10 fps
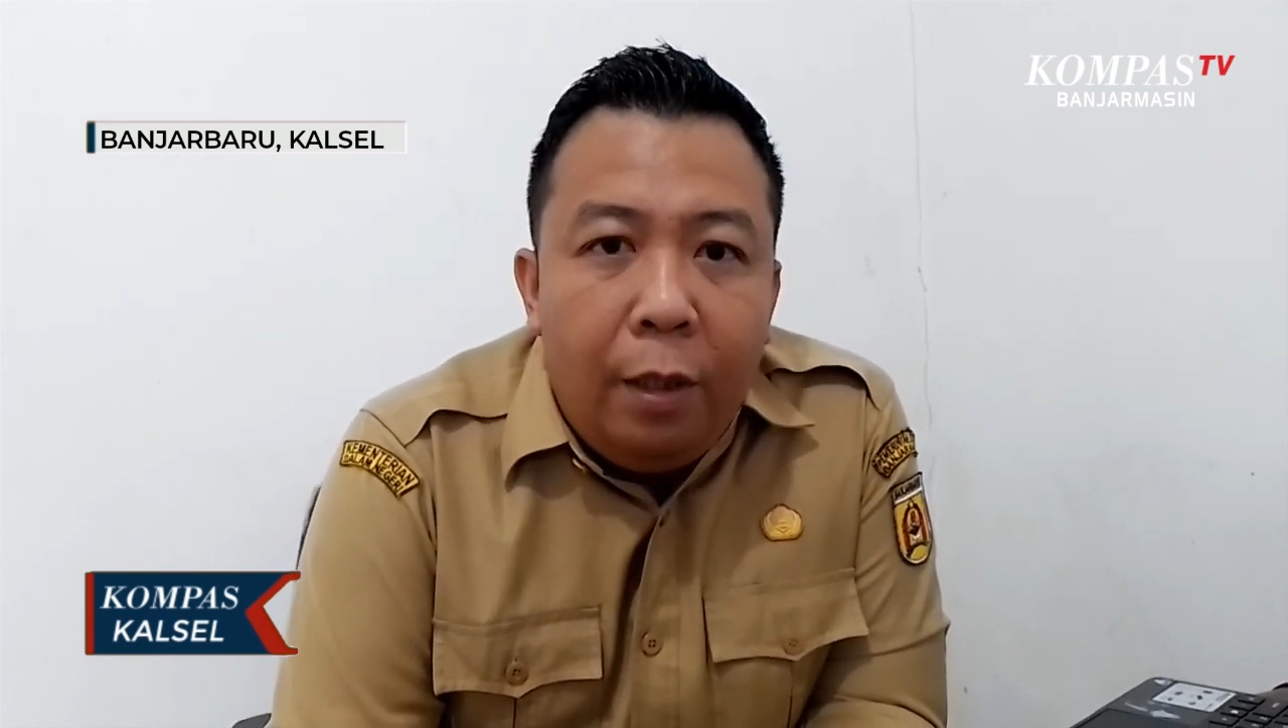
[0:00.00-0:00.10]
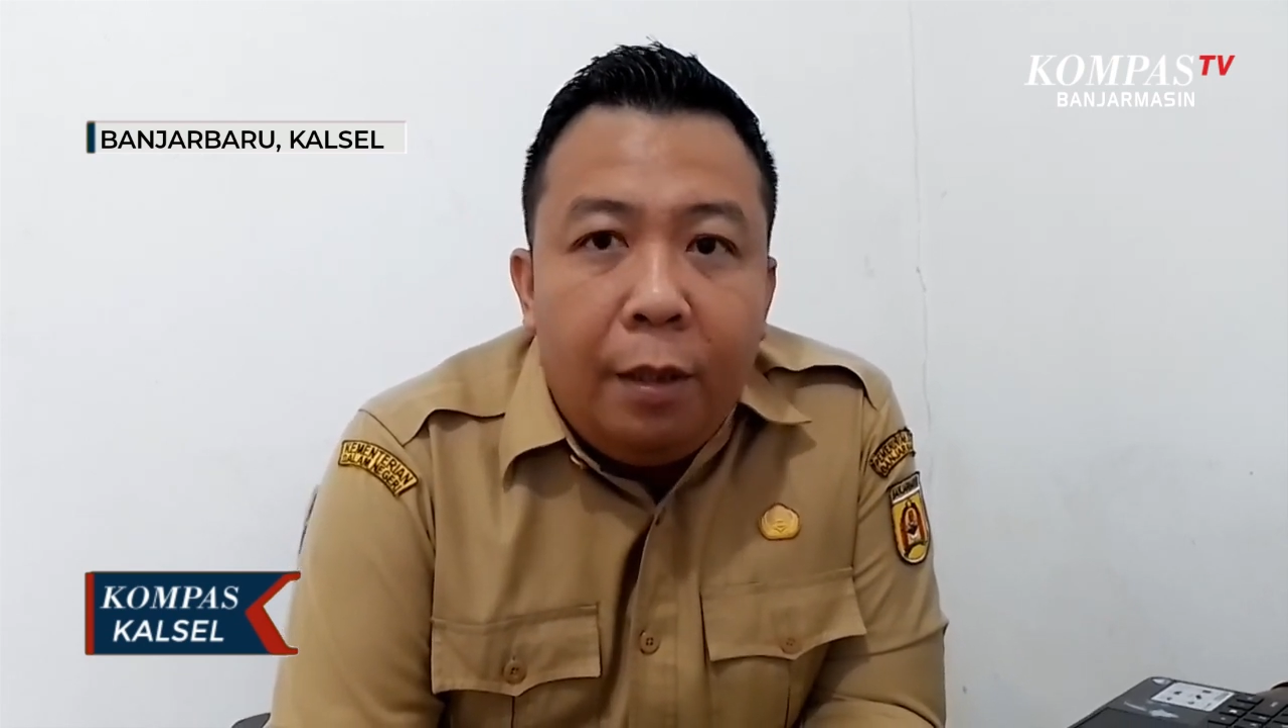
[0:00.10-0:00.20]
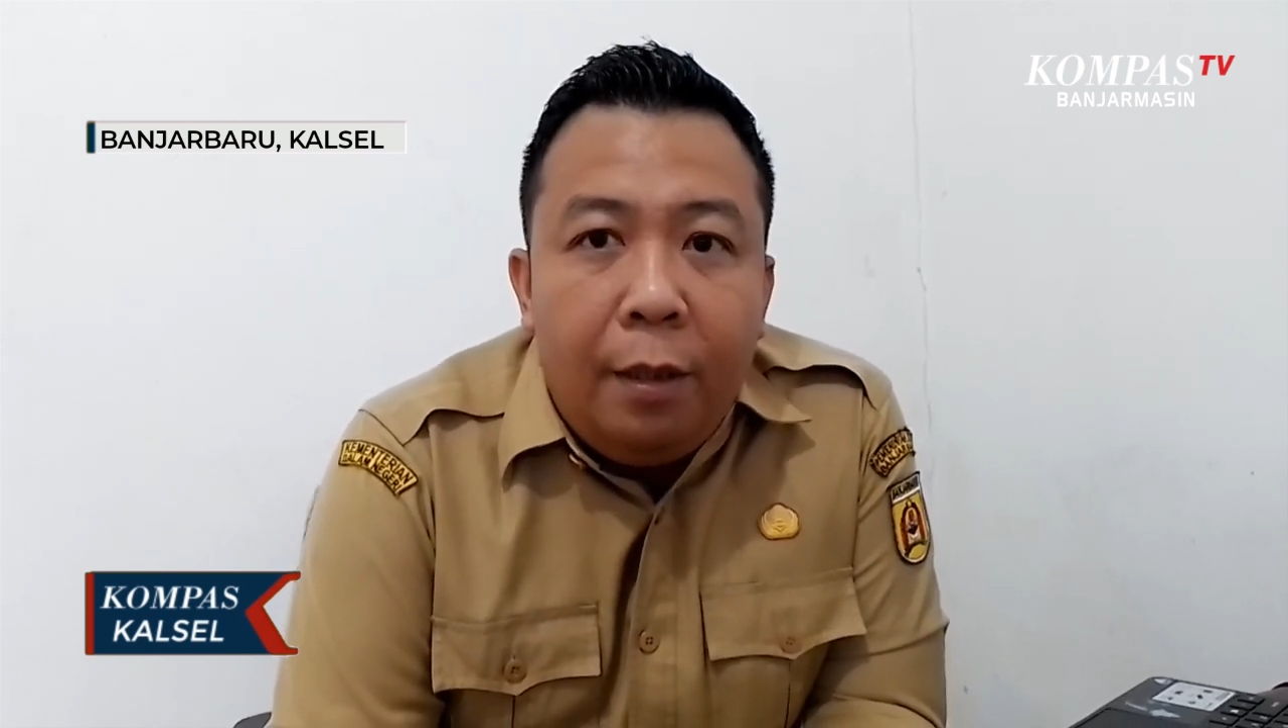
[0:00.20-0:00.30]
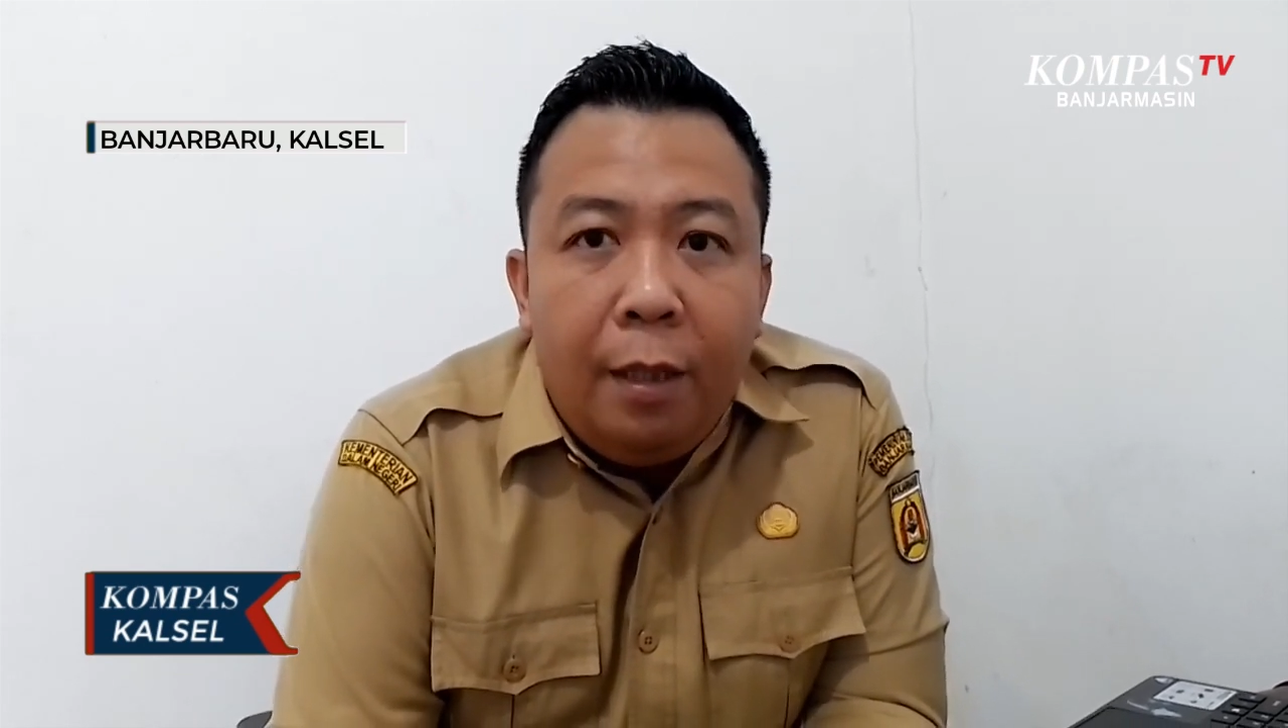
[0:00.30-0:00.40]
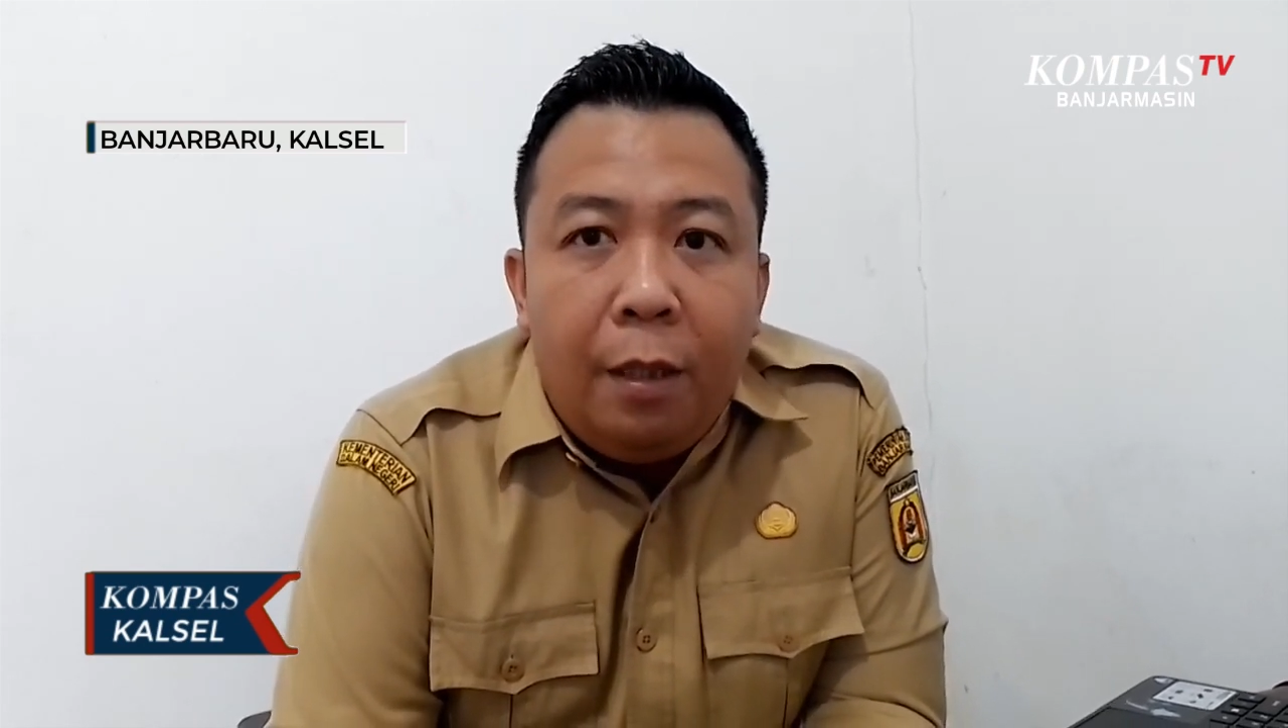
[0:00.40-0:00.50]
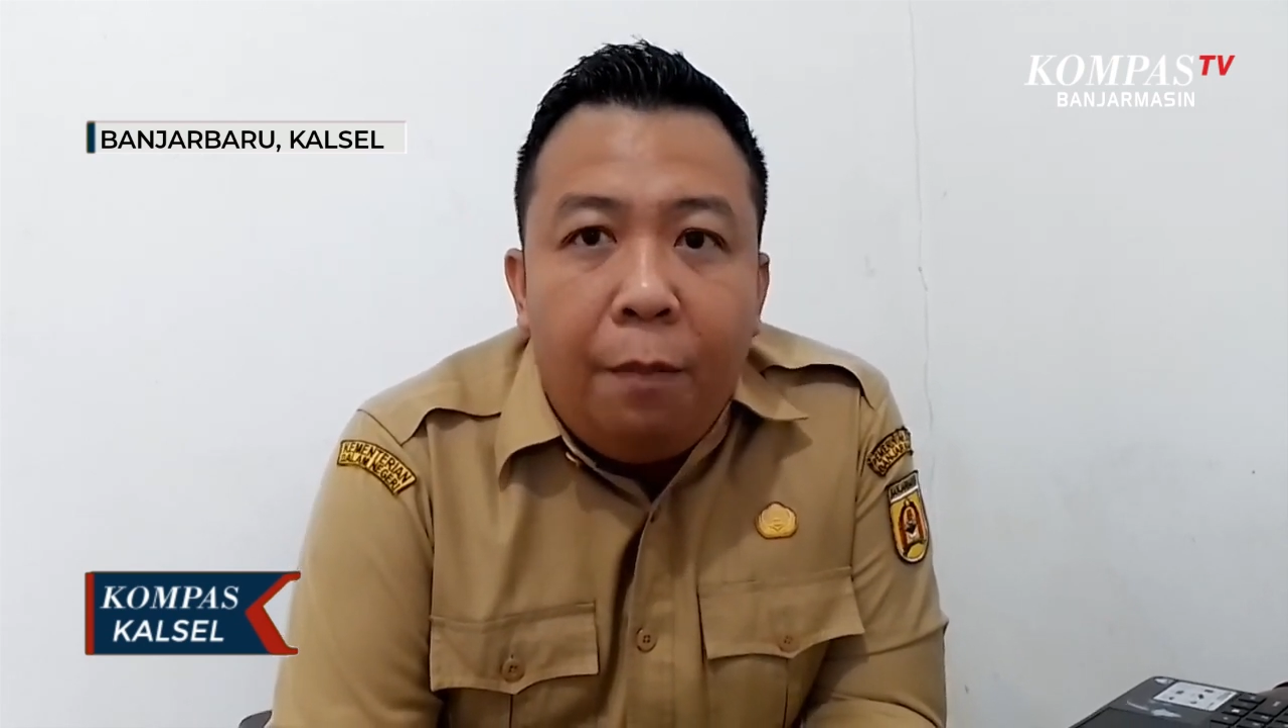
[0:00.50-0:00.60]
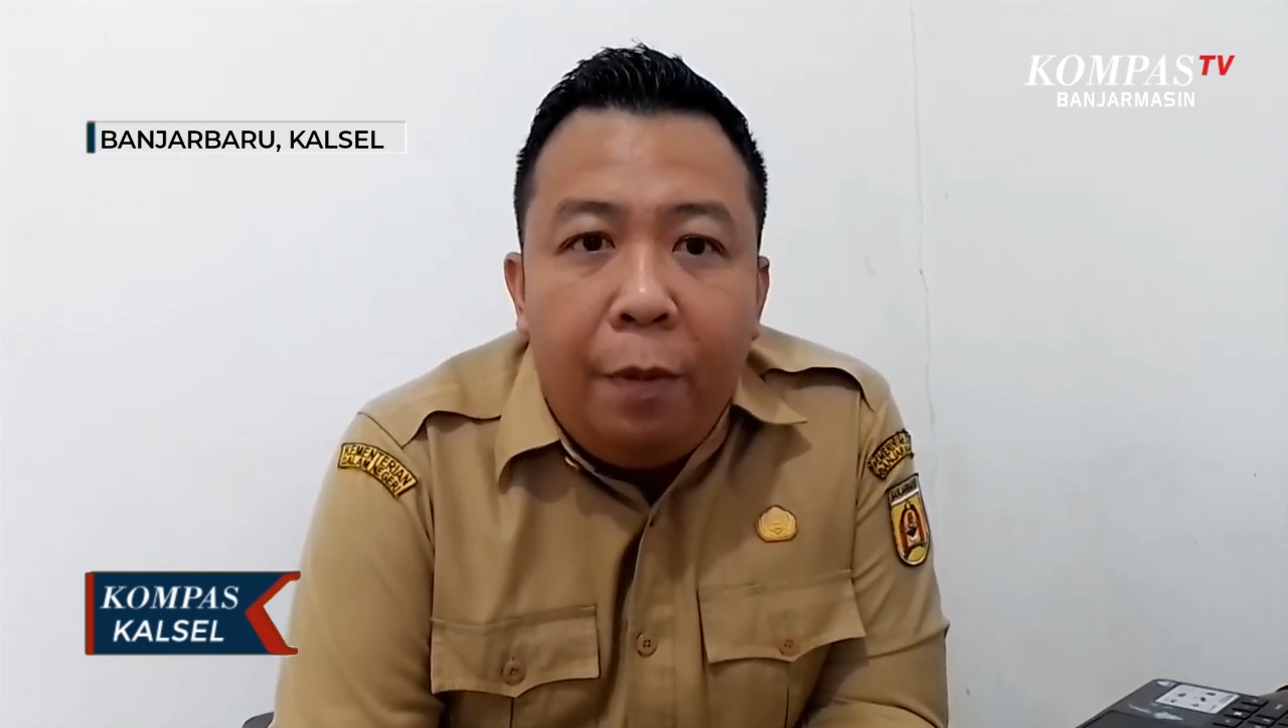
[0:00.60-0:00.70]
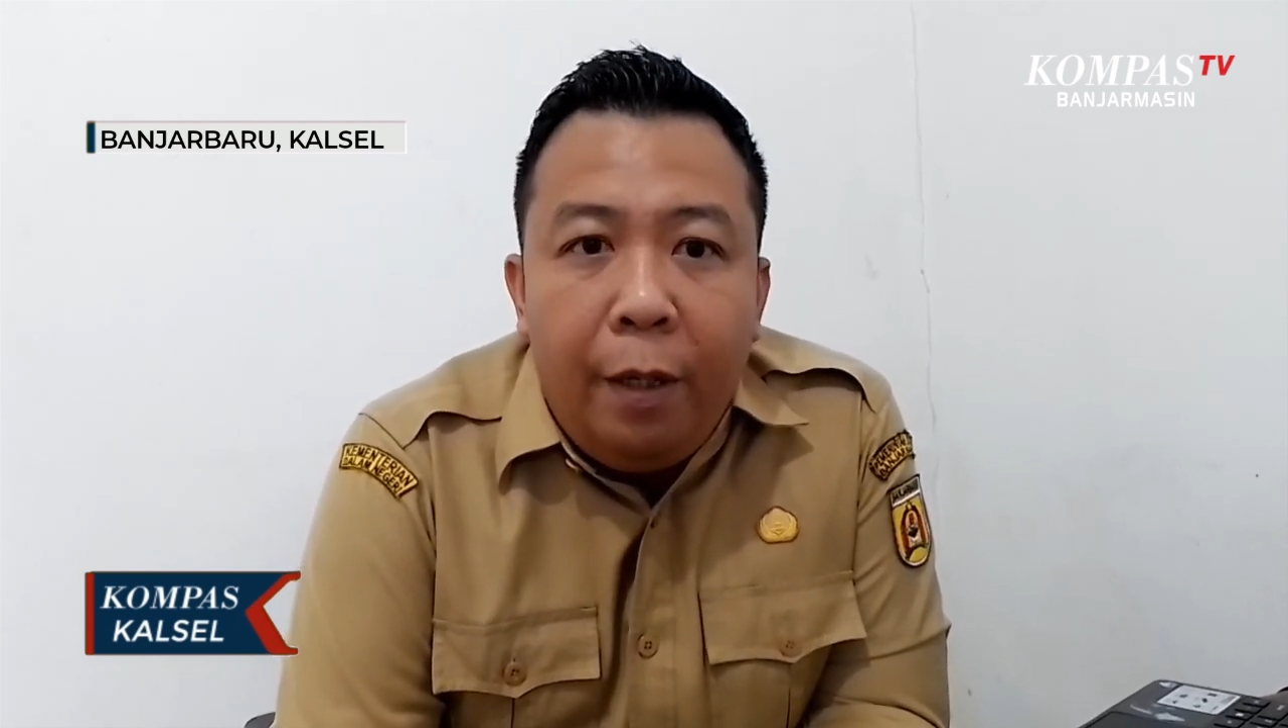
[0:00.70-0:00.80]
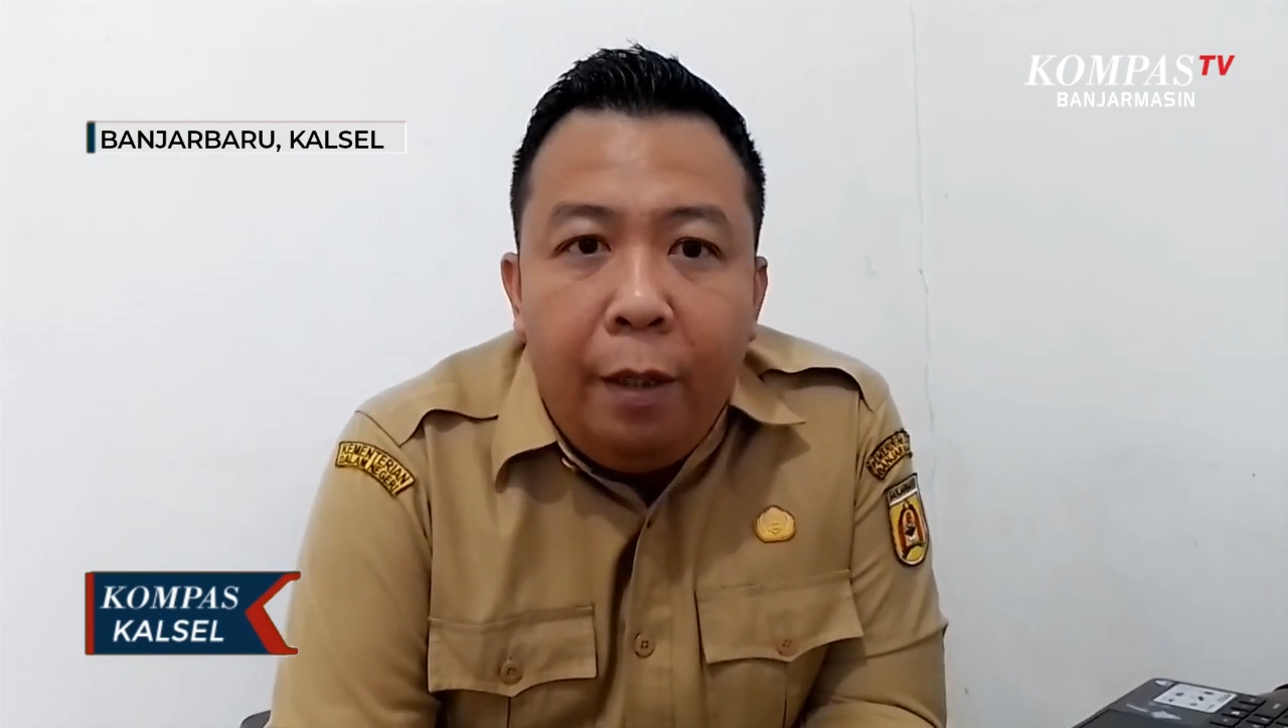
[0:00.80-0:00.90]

sedang sampai